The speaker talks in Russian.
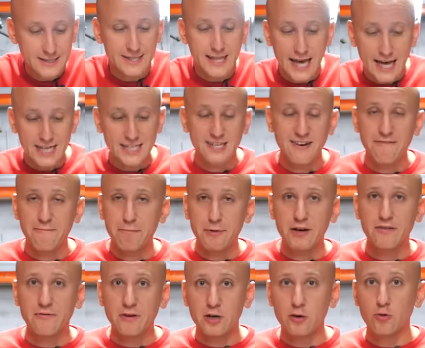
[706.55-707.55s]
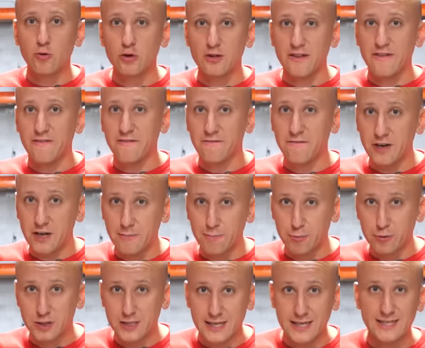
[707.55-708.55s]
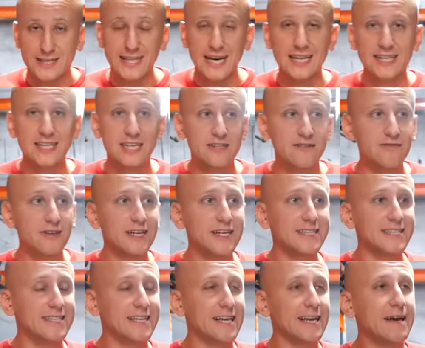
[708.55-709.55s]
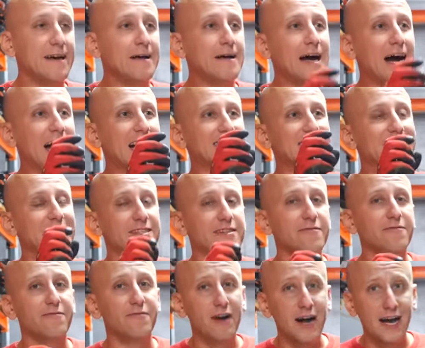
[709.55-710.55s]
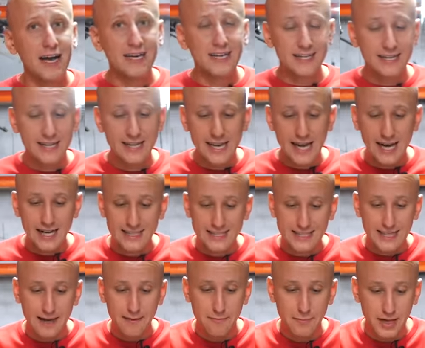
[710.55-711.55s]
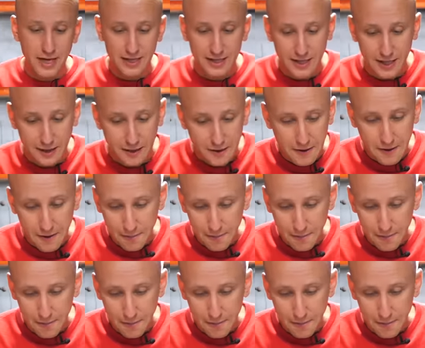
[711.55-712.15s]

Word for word: Также в первые годы выпуска данные двигатели отзывали для замены